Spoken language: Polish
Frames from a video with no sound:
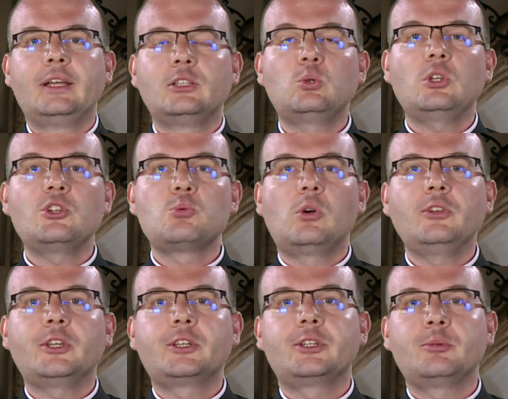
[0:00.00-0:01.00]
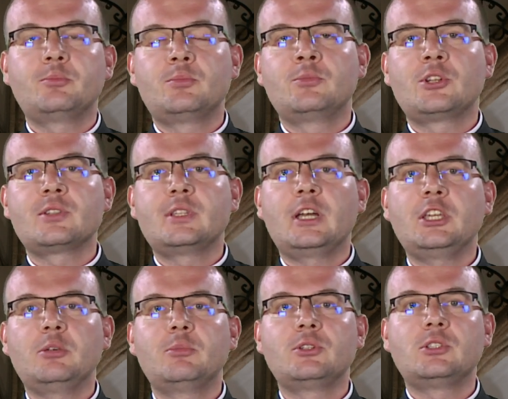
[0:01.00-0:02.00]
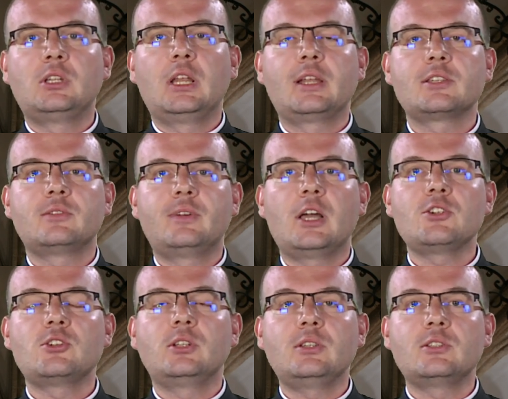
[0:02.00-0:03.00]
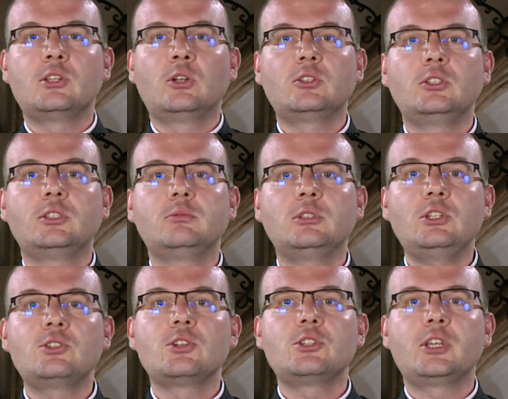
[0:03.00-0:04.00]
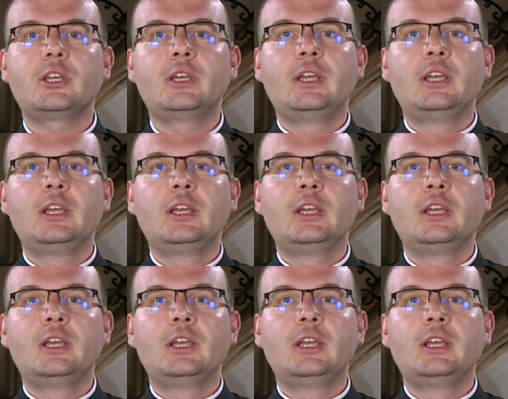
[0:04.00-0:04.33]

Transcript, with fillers: Drugi człowiek przestaje być dla nas ważny, istotny, liczy się